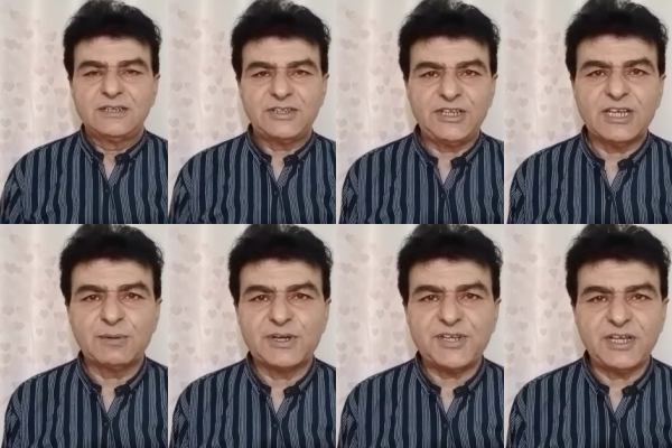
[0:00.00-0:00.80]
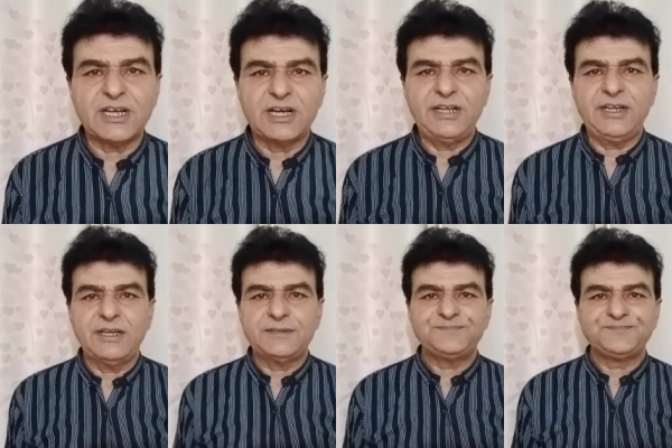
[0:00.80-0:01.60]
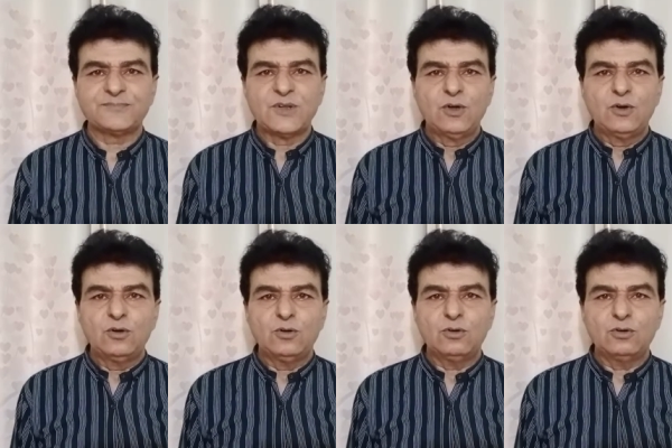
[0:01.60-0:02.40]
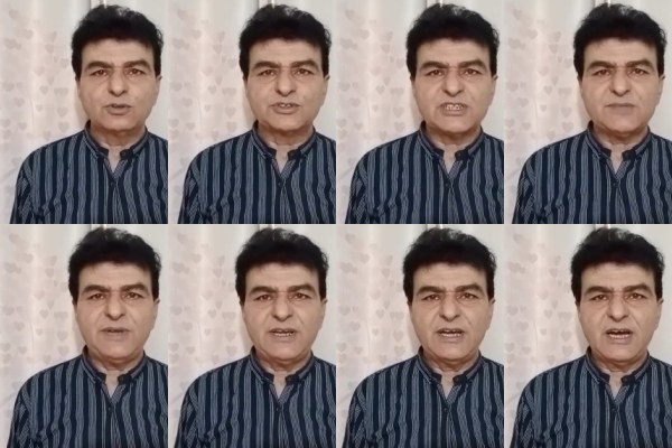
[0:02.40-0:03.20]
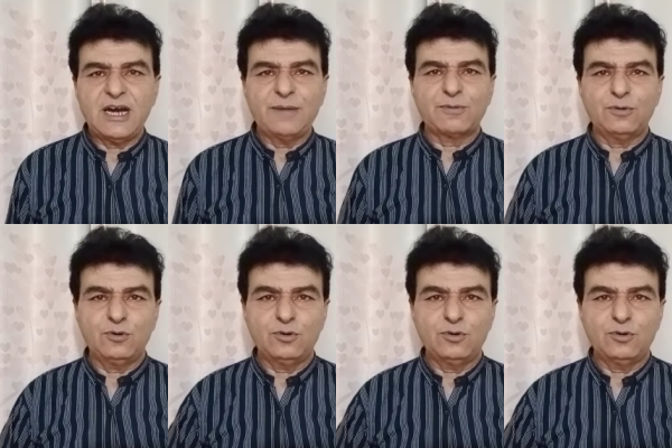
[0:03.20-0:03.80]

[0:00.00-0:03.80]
तीन खबरें शेयर करनी हैं और जिसमें आपको